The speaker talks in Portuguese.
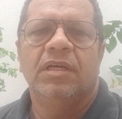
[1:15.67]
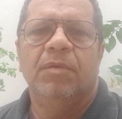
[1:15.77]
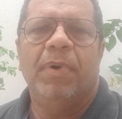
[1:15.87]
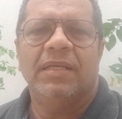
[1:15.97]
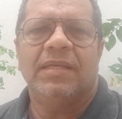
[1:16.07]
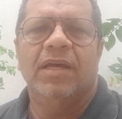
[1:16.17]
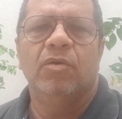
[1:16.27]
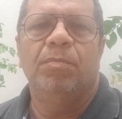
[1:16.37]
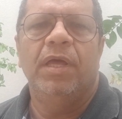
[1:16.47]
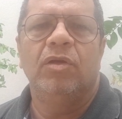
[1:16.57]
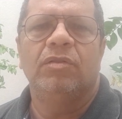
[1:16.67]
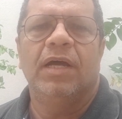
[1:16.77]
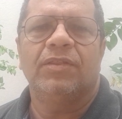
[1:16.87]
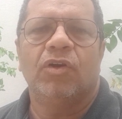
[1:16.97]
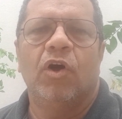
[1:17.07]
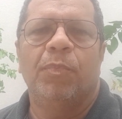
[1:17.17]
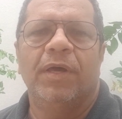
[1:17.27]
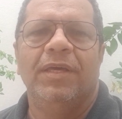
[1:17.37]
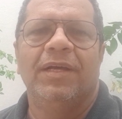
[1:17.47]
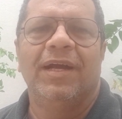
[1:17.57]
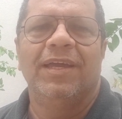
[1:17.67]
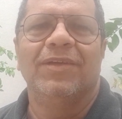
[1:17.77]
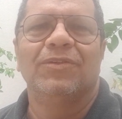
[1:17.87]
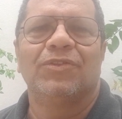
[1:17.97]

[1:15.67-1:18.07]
e passar aí um período na tropa aí ganhando